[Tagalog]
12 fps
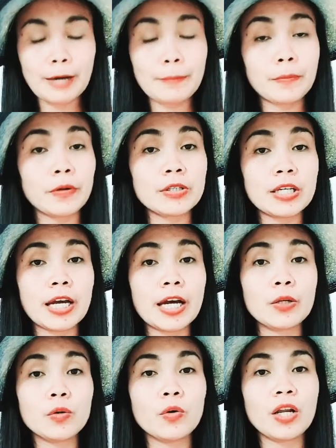Tapos,
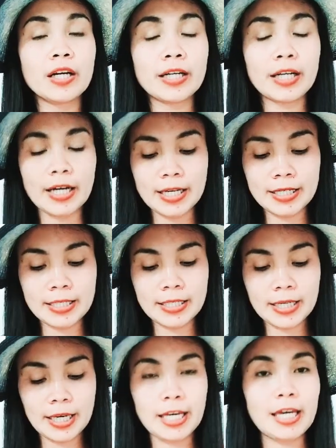iyan ano ko lang guys,
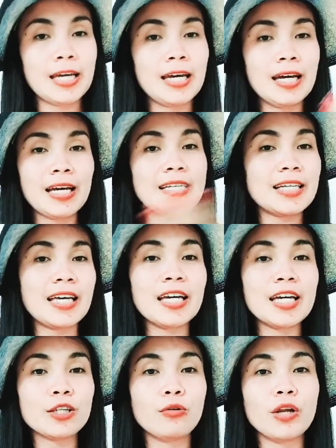i
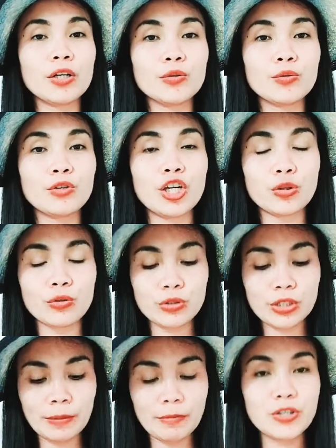isingit ko lang to dito
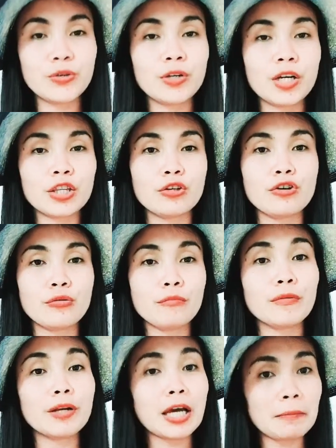sa video na to
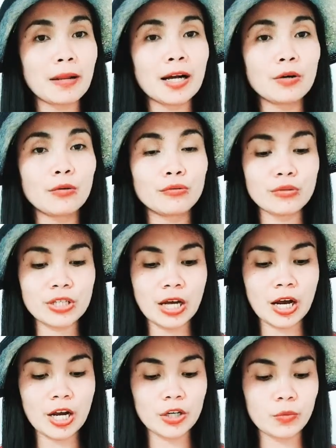yung na-vlog ko dun
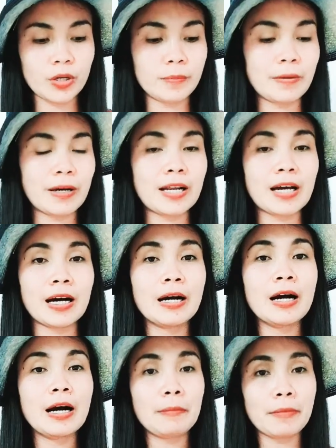sa hardware
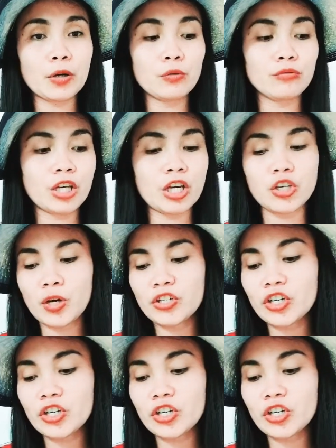para may continue.